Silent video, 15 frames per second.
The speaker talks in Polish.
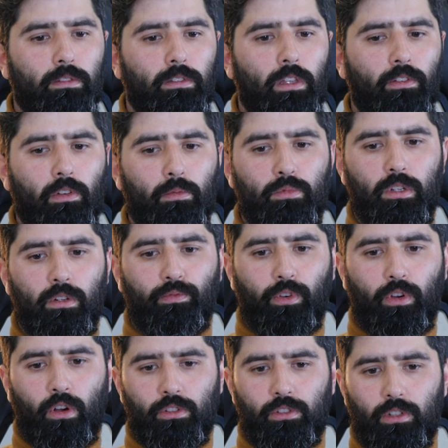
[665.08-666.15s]
Nie wiem, czy
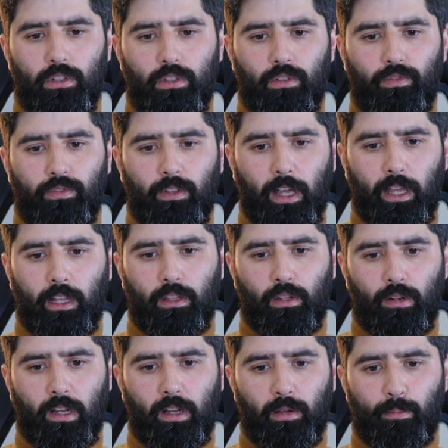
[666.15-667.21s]
wchodzić w takie
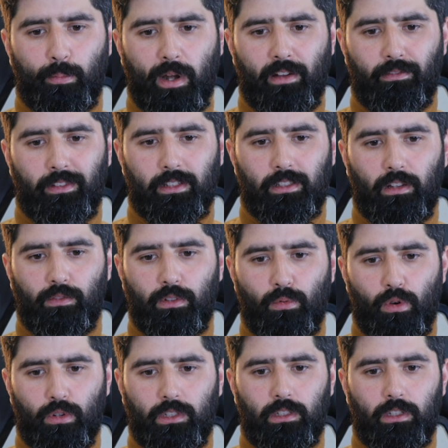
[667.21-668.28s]
trochę prawne
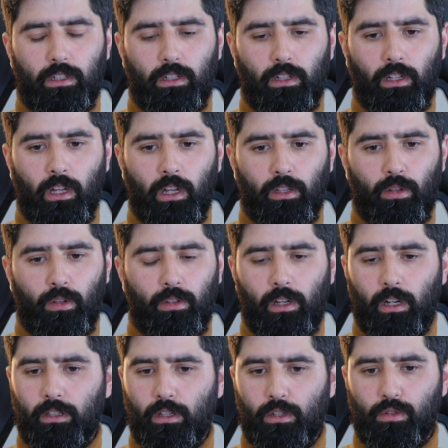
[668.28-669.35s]
zawiłości, to
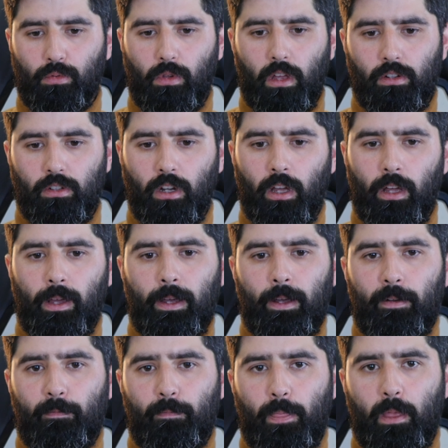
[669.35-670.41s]
jak ty czujesz,
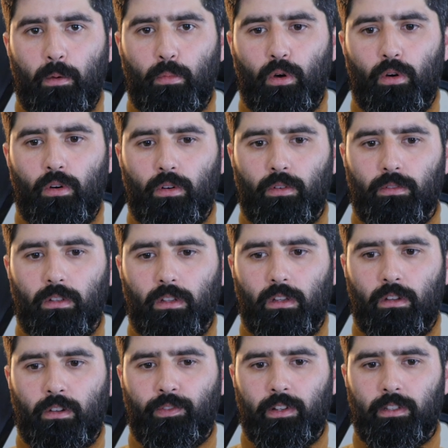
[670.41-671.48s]
no bo
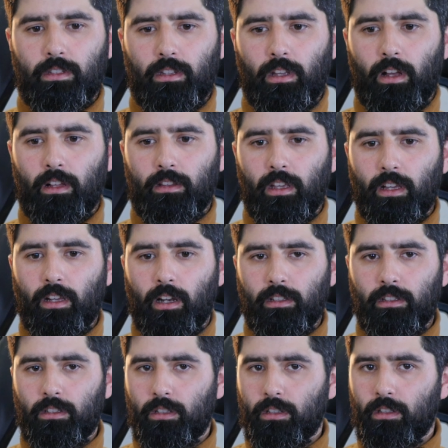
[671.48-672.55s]
kwestia tej
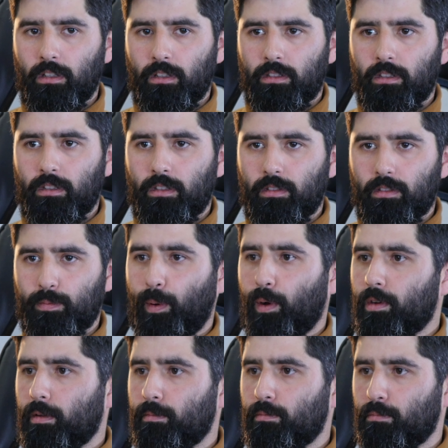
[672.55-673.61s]
granicy jest
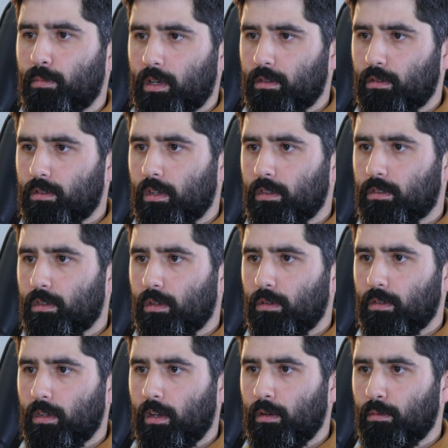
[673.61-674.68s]
sporem bardzo często,
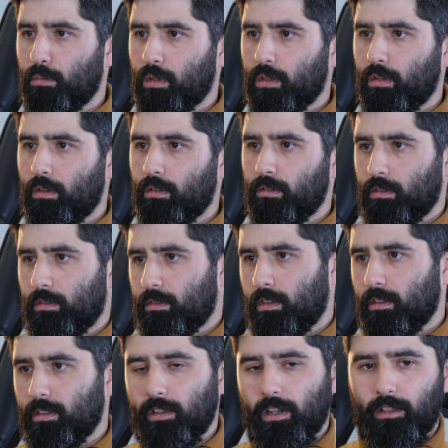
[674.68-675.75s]
nie? Bo to, no,
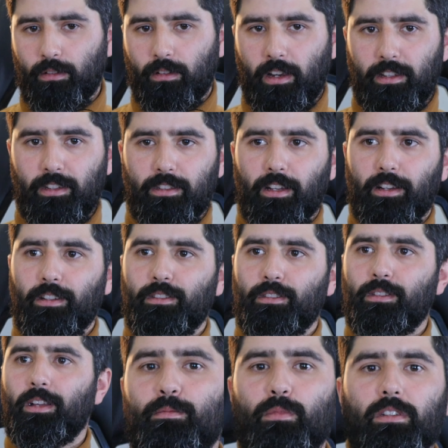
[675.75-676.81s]
jak to granica
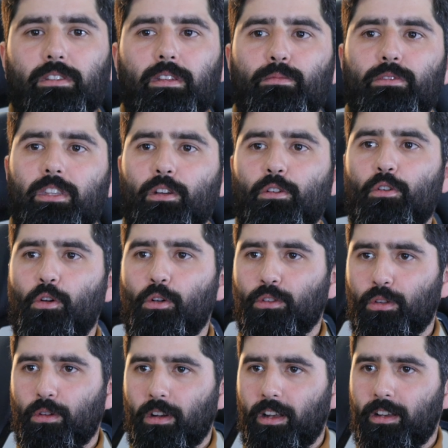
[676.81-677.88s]
jest? Miejscem styku
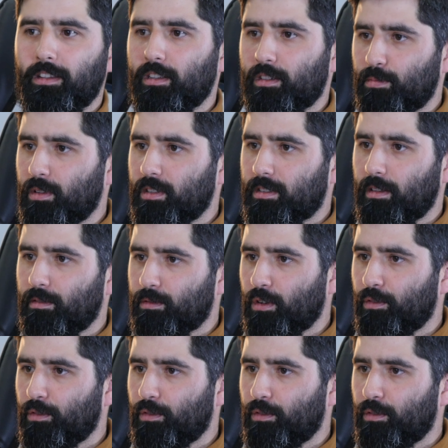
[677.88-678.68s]
kultur, ale też miejscem